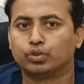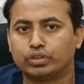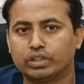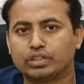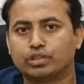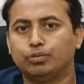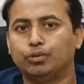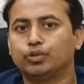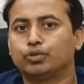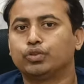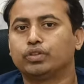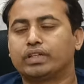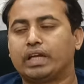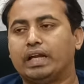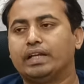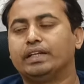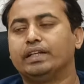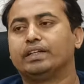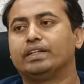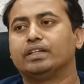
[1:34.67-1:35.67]
সো যে সমস্ত
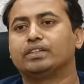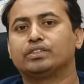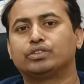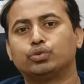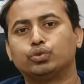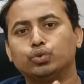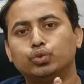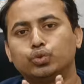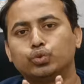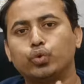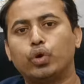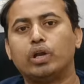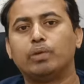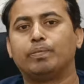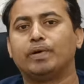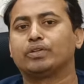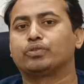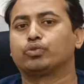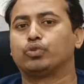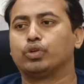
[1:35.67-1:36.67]
ক্যান্ডিডেটরা শুধু
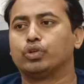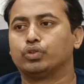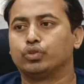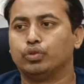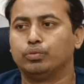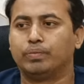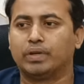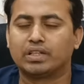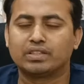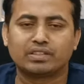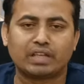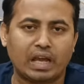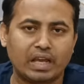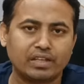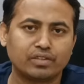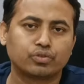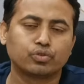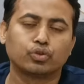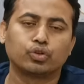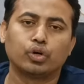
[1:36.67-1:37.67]
টুয়েলভ পাস করেছো মানে
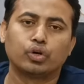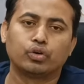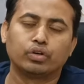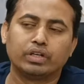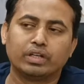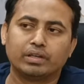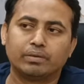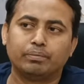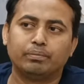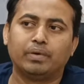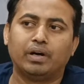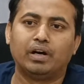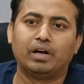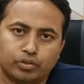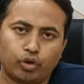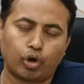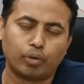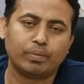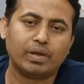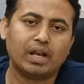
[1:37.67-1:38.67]
সায়েন্সও করনি
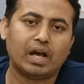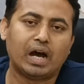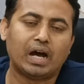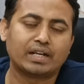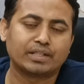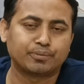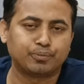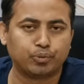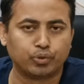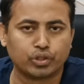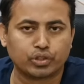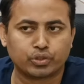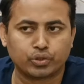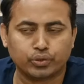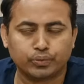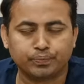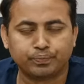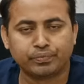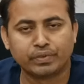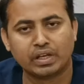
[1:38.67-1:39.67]
নর্মাল আর্টস
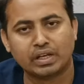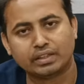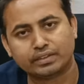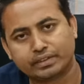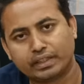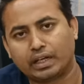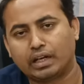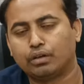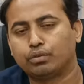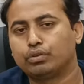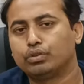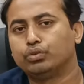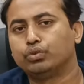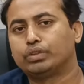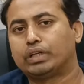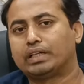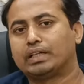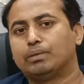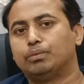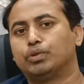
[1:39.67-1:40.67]
পড়েছো তারাও
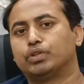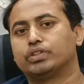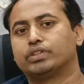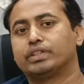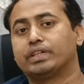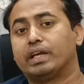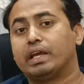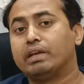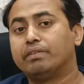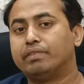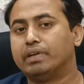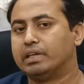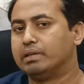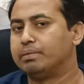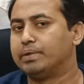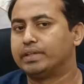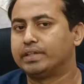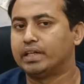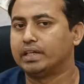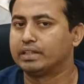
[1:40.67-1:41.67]
কিন্তু টাটা মোটরসের এই
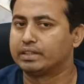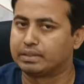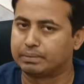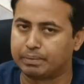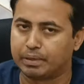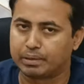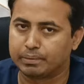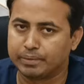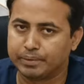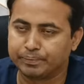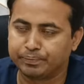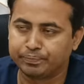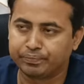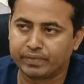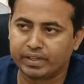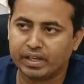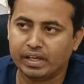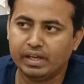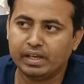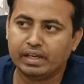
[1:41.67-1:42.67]
বেনিফিটটা নিতে পারবে
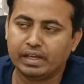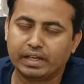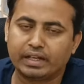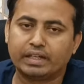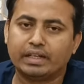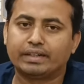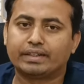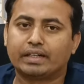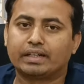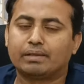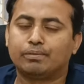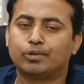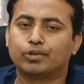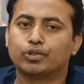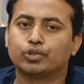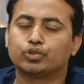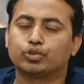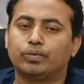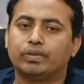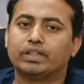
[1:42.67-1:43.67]
এখানে টাটা
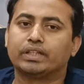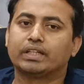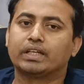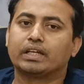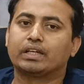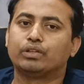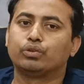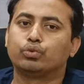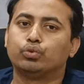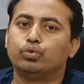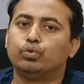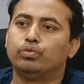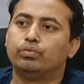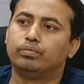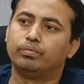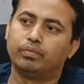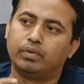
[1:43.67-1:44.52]
মোটরস তোমাদেরকে কিন্তু